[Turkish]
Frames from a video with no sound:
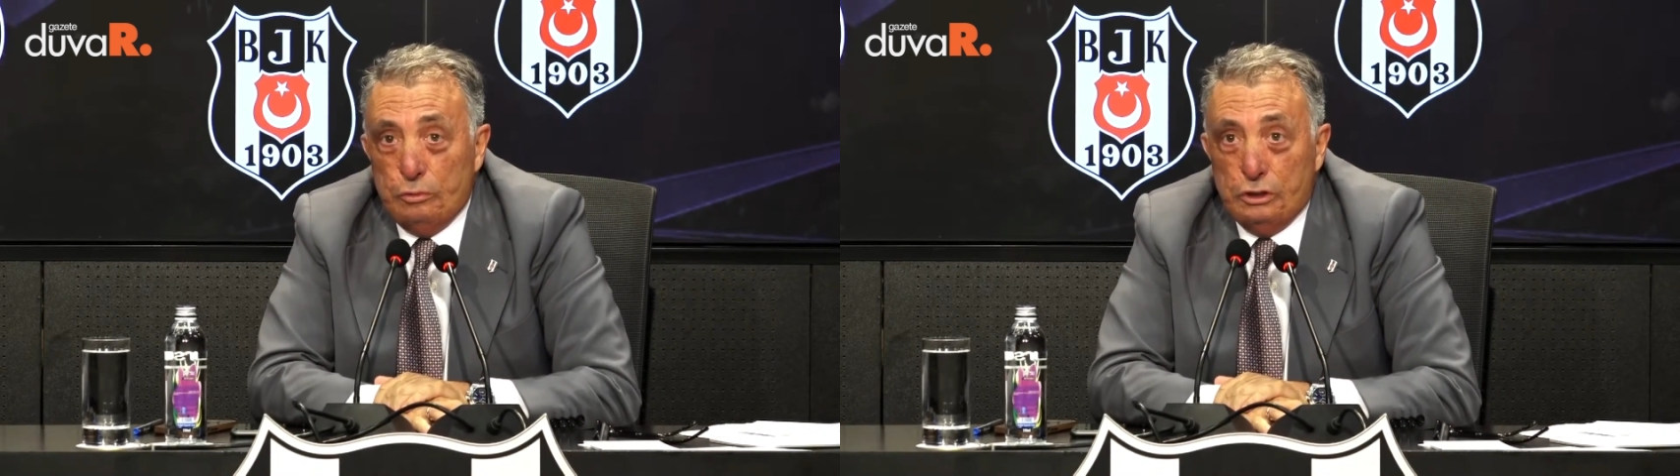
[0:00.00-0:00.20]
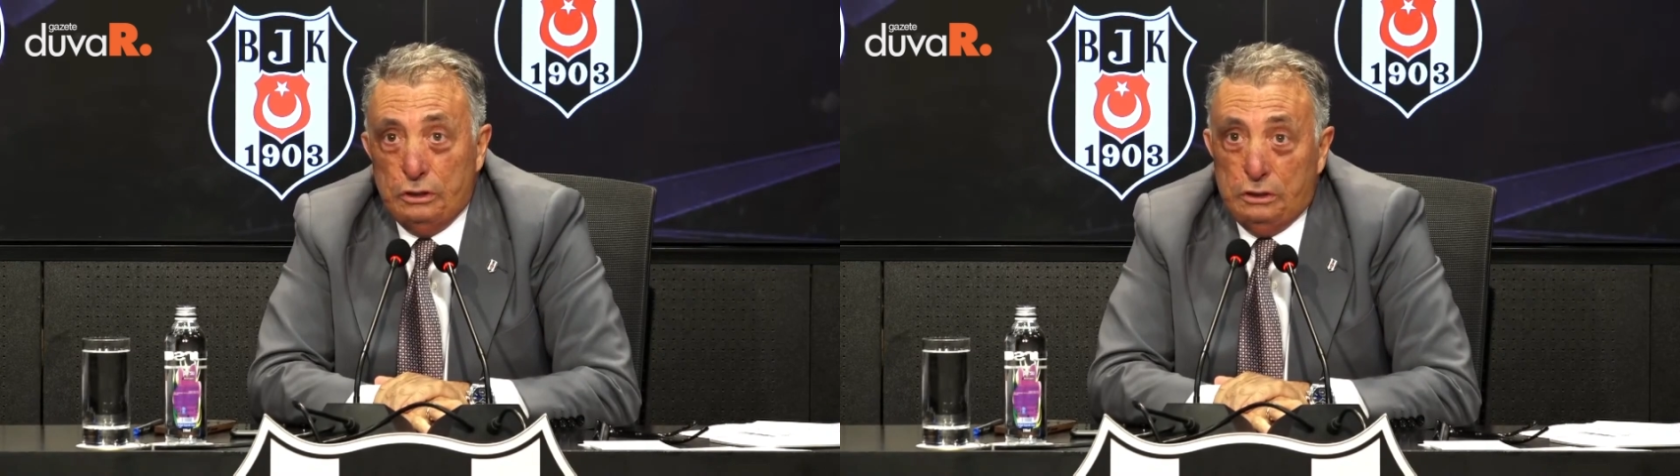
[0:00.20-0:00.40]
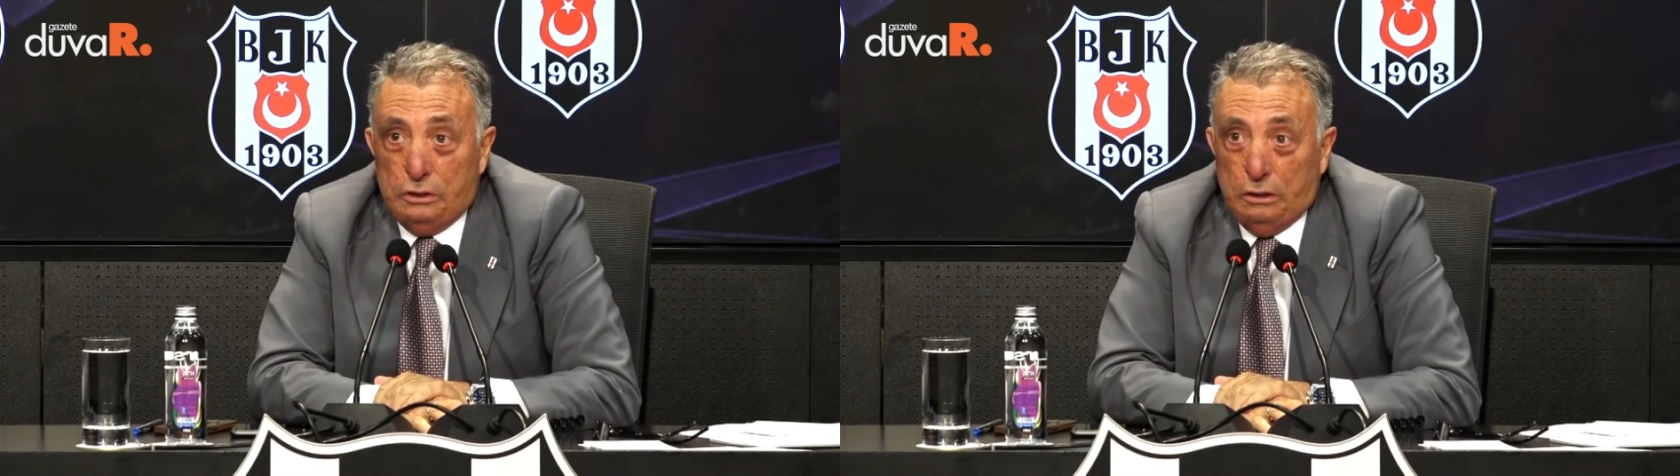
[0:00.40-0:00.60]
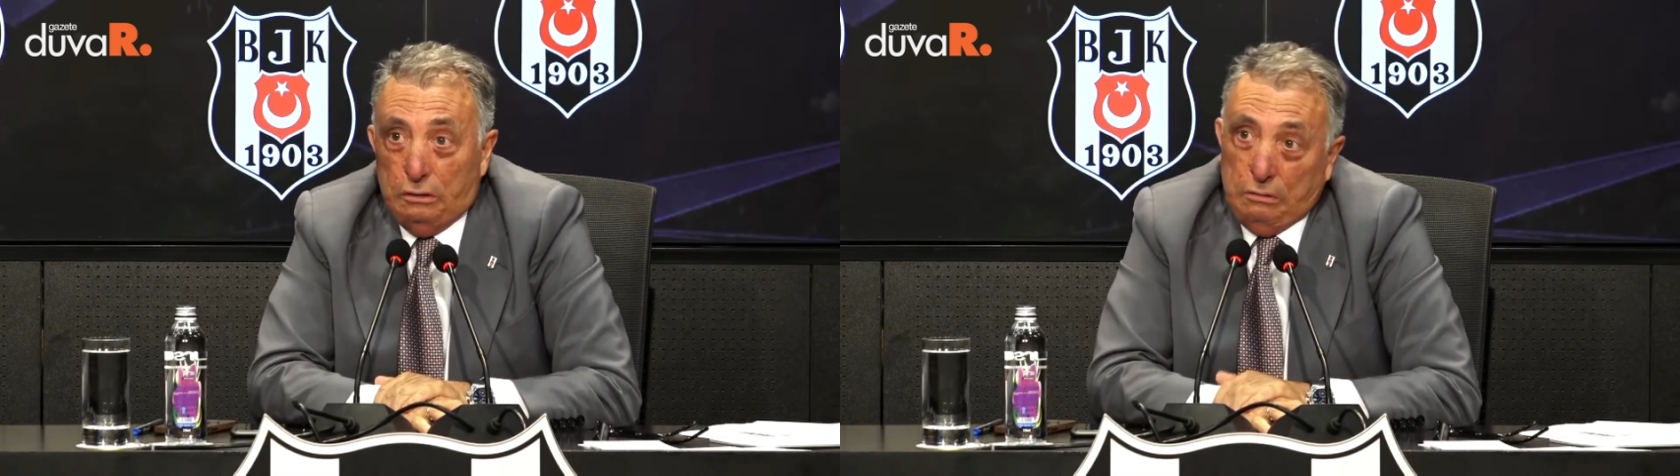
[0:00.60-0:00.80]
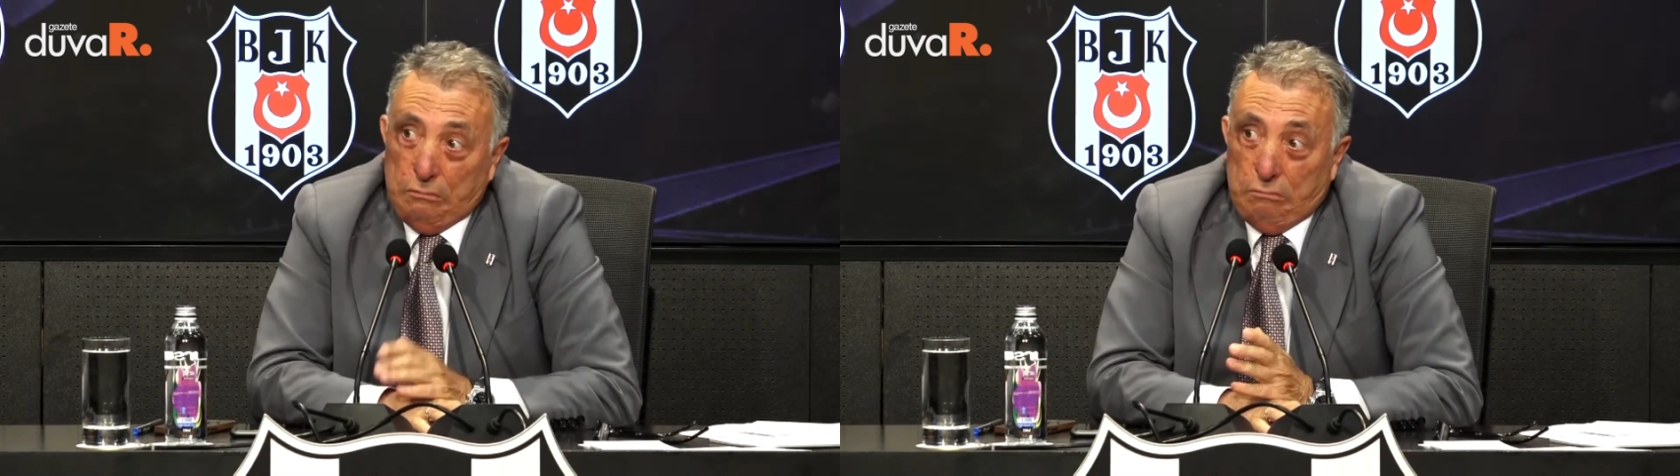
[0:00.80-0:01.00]
Hoca dedi ki
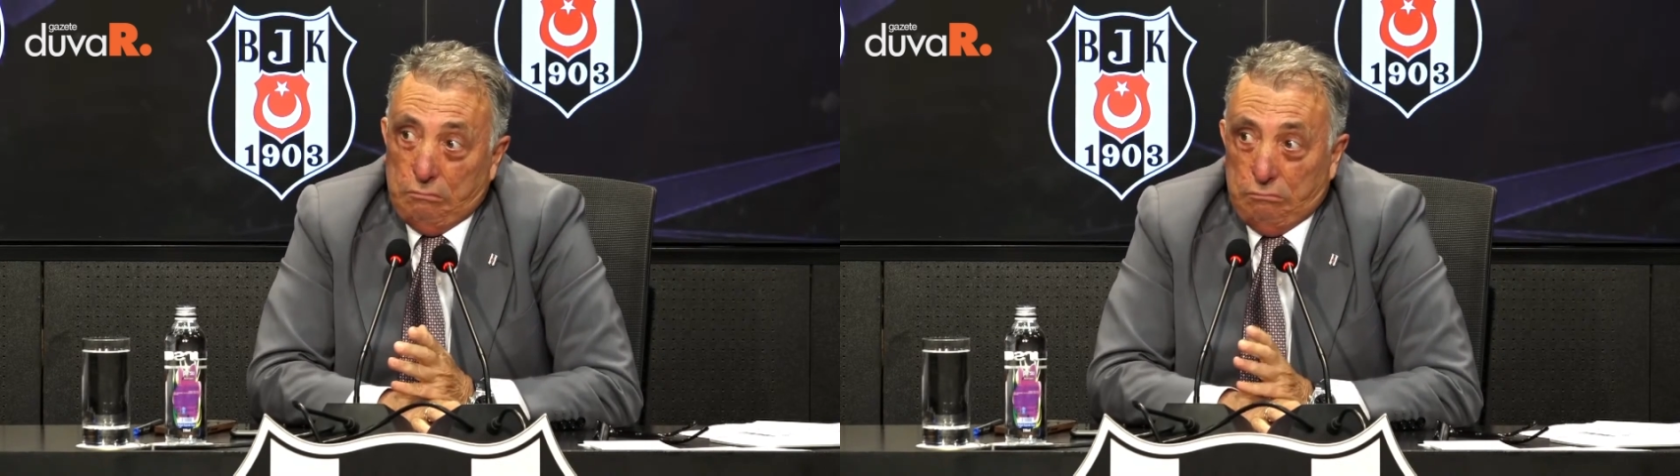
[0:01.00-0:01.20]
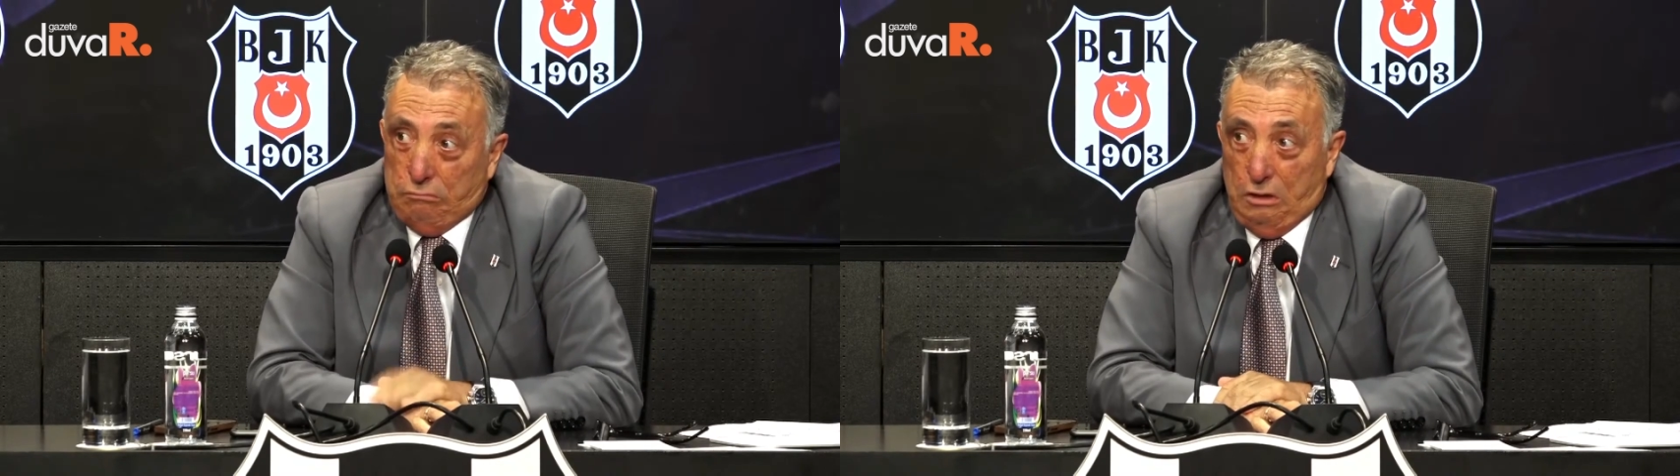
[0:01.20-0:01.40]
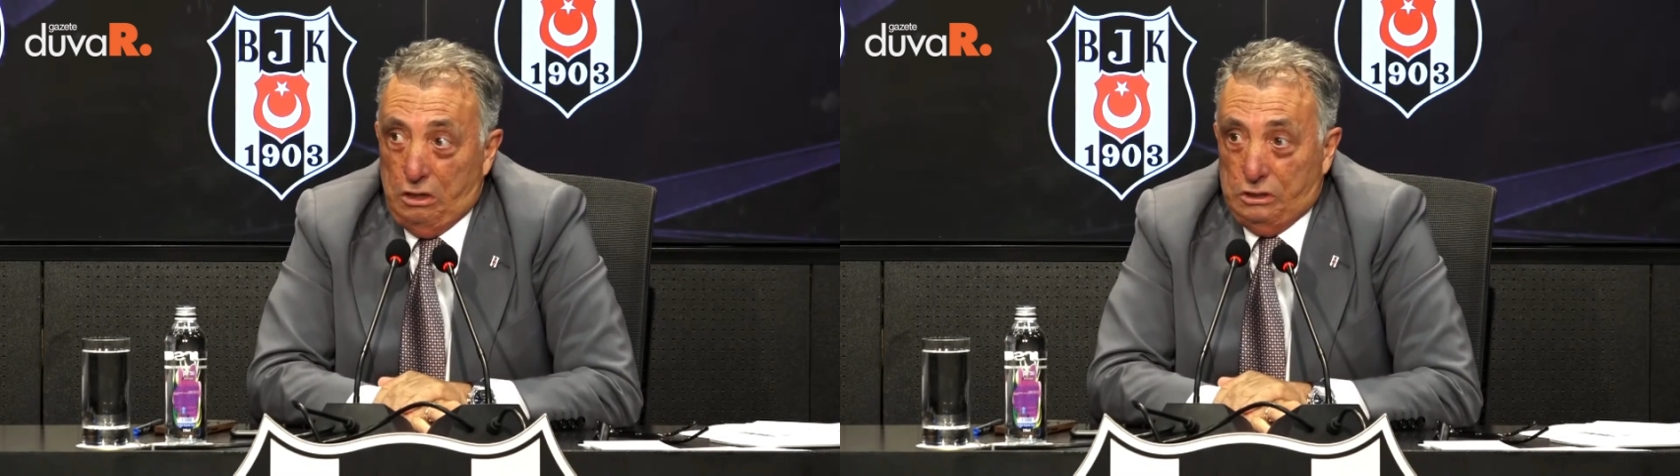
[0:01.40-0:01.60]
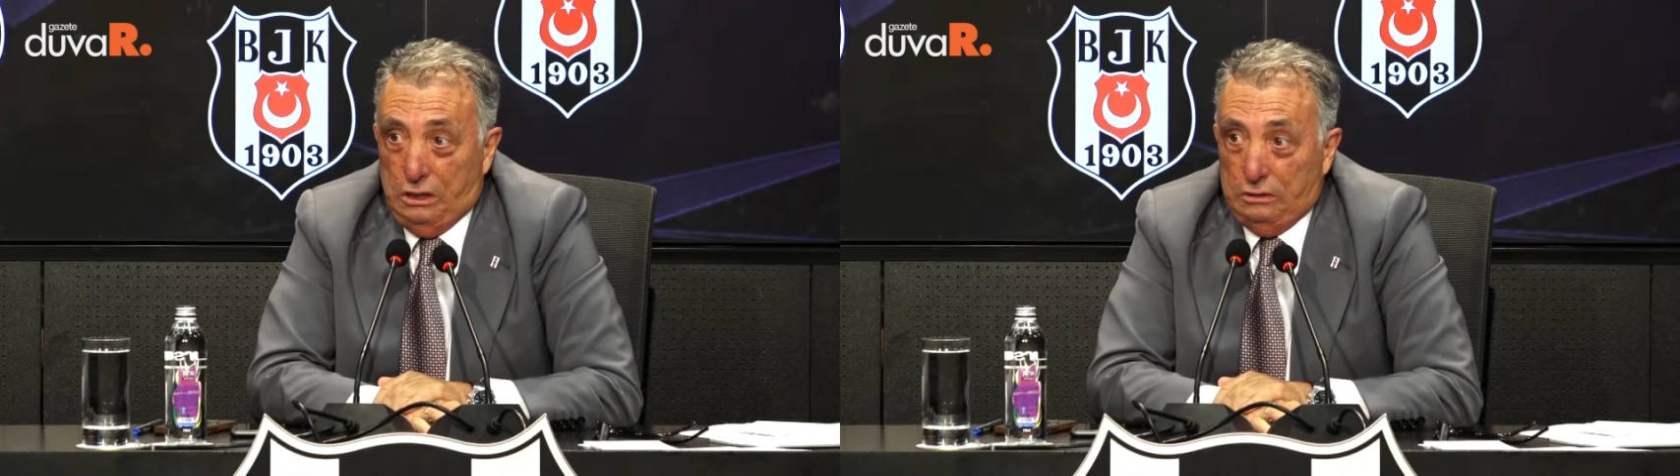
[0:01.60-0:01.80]
asla